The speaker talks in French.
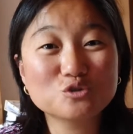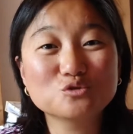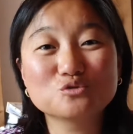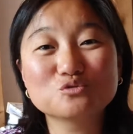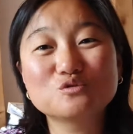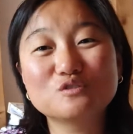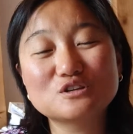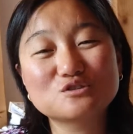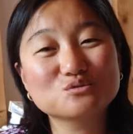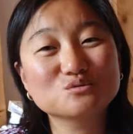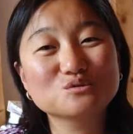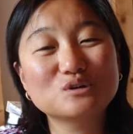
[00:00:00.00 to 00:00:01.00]
De toute
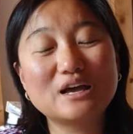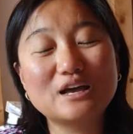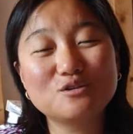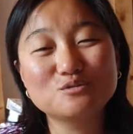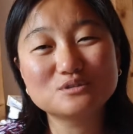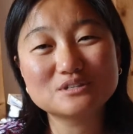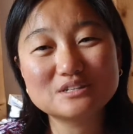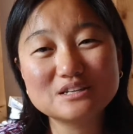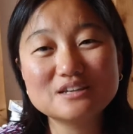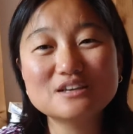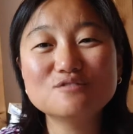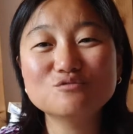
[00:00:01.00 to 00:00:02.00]
façon, elle le
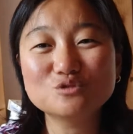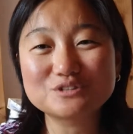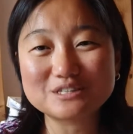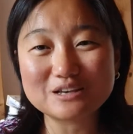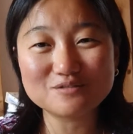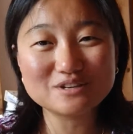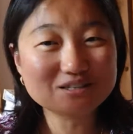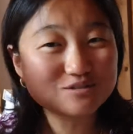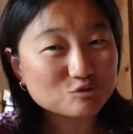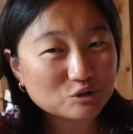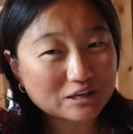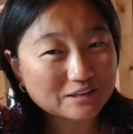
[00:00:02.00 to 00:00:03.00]
sait, vous le savez si
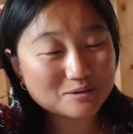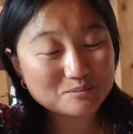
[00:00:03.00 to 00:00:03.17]
vous regardez